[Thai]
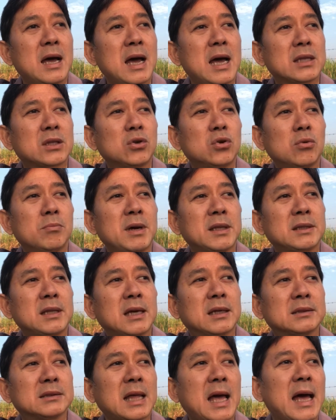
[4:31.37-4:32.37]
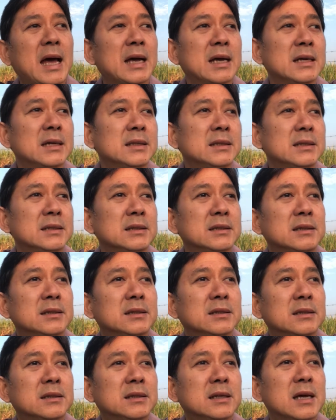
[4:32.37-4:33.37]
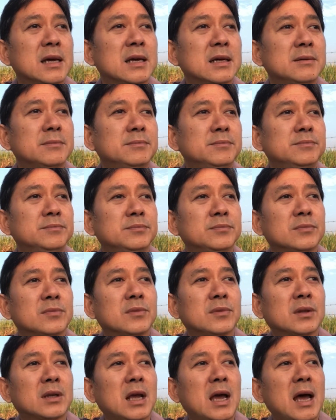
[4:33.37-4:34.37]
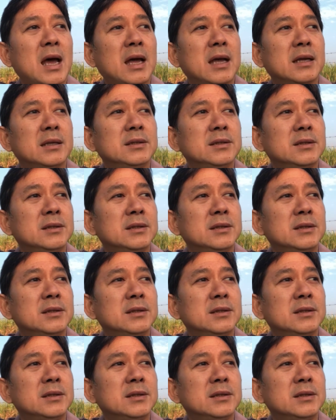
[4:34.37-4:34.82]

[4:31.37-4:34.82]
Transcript: อัตโนมัติต่างๆนะการ